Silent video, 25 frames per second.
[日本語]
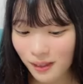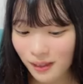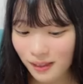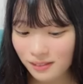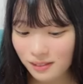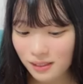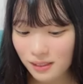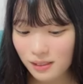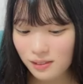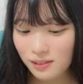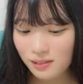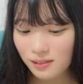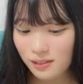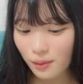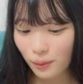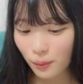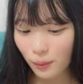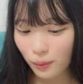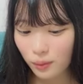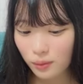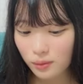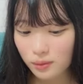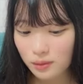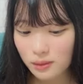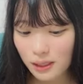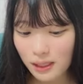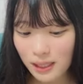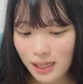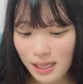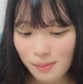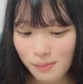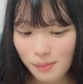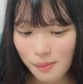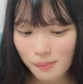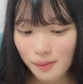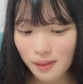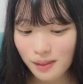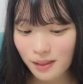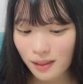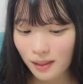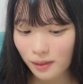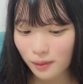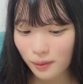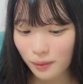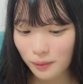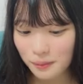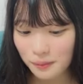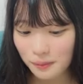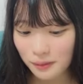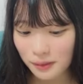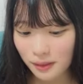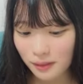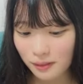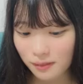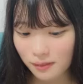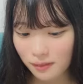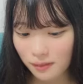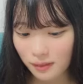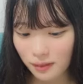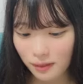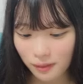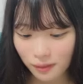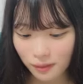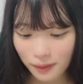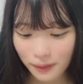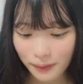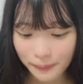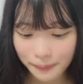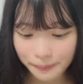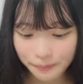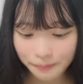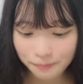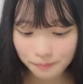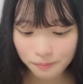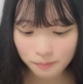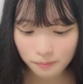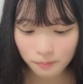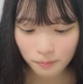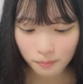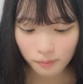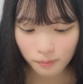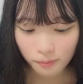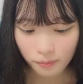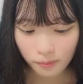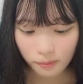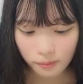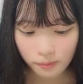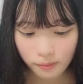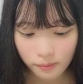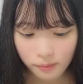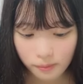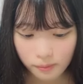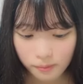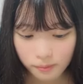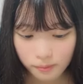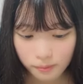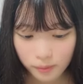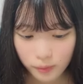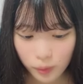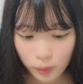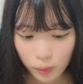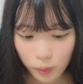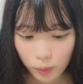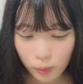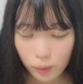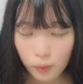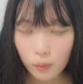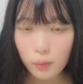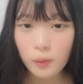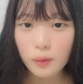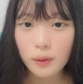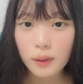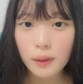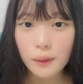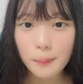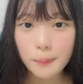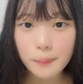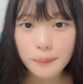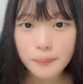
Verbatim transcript: なんか岐阜ってほんと境目みたいなとこにあるんだよね本当に